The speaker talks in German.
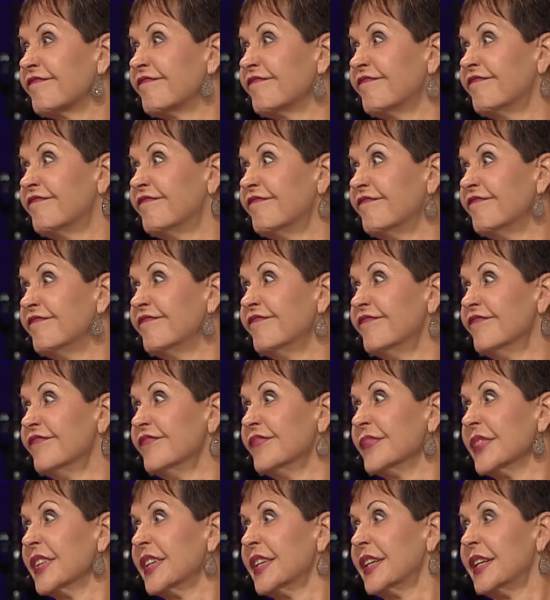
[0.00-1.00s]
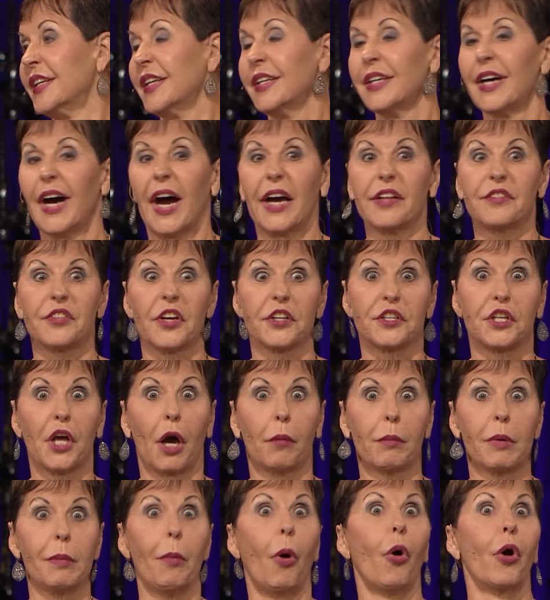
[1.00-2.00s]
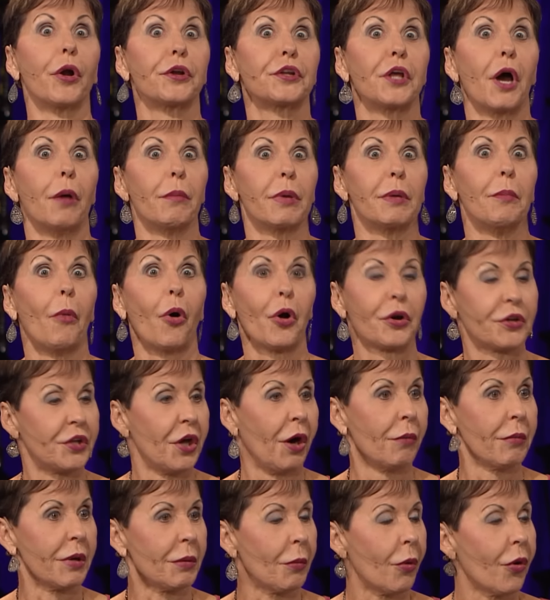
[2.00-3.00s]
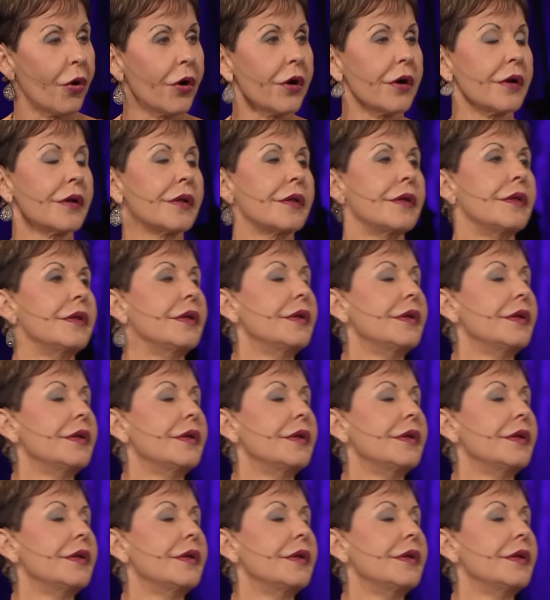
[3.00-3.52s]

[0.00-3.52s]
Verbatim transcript: Ich hätte dann bestimmt gesagt, erzähl mir mehr, erzähl mir mehr.